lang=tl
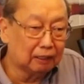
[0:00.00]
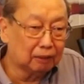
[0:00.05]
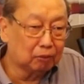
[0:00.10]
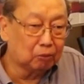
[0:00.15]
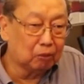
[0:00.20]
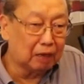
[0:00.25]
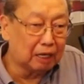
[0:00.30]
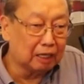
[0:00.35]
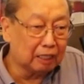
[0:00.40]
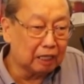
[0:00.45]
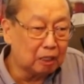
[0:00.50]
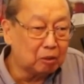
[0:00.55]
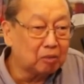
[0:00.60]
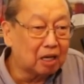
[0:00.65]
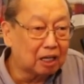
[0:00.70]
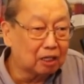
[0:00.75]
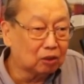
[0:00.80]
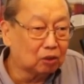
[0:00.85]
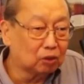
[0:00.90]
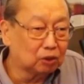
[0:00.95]
tutulong
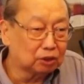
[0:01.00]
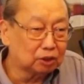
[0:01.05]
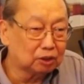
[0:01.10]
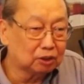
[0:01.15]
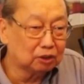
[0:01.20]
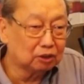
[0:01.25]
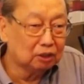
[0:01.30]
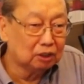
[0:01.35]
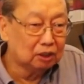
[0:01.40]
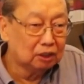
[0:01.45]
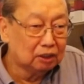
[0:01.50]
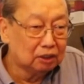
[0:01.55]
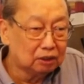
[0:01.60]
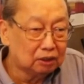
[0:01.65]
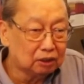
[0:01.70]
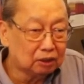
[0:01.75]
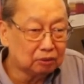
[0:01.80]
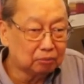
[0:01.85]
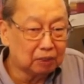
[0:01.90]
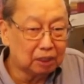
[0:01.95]
silang
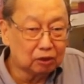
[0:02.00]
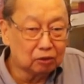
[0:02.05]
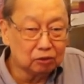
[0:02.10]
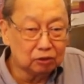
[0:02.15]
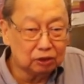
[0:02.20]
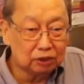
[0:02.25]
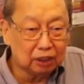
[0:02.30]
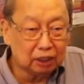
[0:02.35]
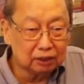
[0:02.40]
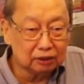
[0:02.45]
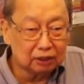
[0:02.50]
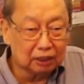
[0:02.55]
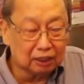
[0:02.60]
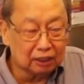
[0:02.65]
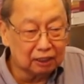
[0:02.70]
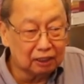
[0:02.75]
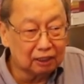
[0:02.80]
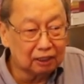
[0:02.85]
iproseso ang mortuary